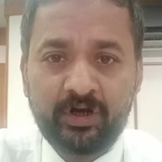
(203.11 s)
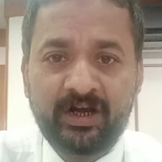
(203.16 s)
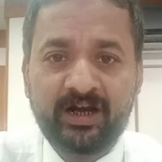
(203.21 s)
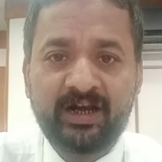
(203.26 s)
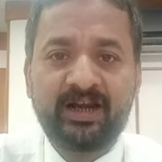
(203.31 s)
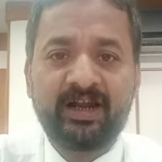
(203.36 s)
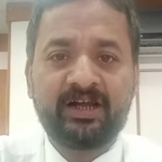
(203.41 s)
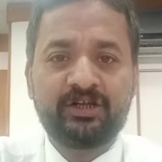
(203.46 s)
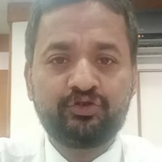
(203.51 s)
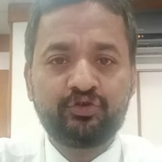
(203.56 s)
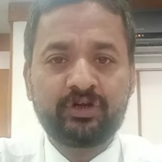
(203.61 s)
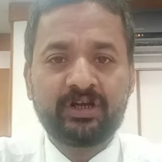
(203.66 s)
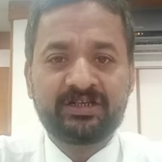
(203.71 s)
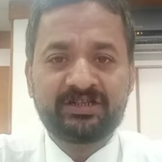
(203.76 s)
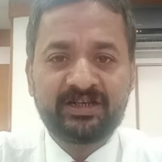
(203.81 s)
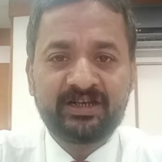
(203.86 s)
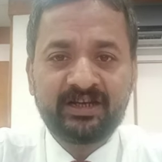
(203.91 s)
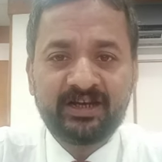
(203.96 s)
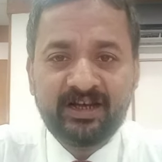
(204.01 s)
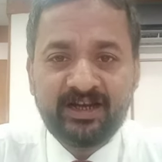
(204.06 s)
अगर
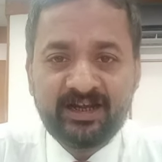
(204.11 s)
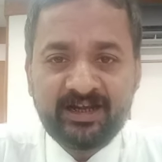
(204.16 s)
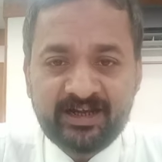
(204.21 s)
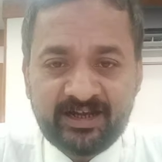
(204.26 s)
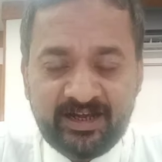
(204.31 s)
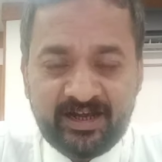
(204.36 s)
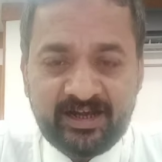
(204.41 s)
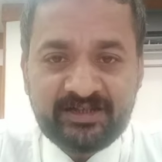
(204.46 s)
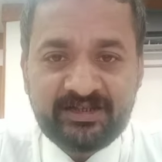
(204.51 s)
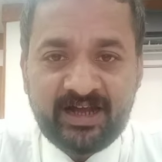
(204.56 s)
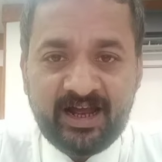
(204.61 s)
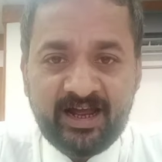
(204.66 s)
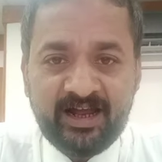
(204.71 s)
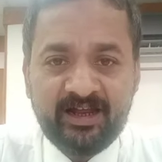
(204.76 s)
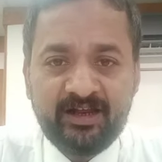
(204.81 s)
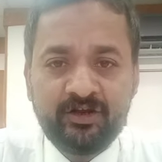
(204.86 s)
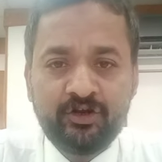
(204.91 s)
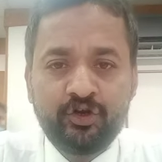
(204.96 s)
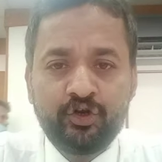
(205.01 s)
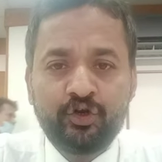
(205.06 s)
एजुकेशन के लिए किए जाएँ
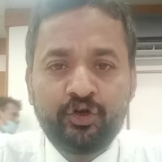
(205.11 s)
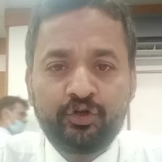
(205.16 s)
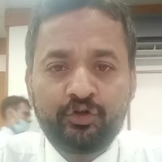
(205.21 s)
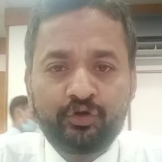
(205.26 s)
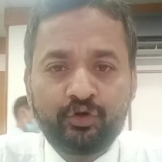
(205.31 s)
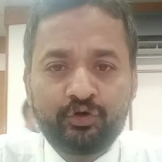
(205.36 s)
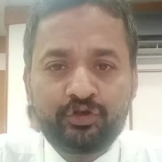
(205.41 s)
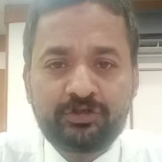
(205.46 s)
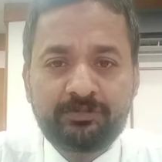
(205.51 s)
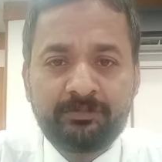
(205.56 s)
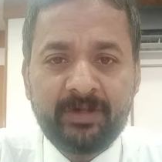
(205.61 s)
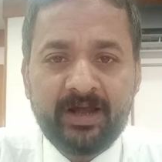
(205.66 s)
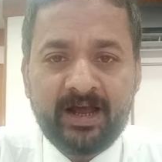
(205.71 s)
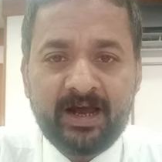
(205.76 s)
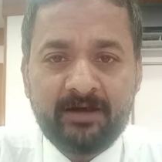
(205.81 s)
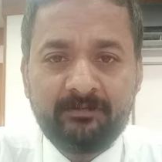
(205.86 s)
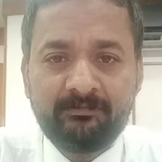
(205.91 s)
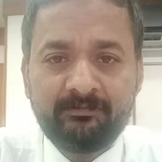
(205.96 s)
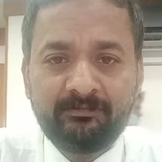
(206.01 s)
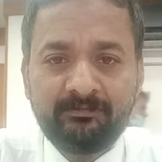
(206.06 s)
तो उसमें
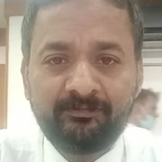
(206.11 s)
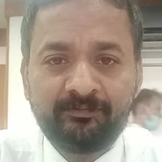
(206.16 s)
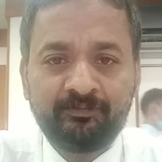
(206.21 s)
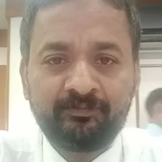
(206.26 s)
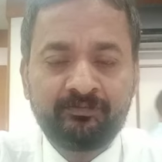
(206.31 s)
हम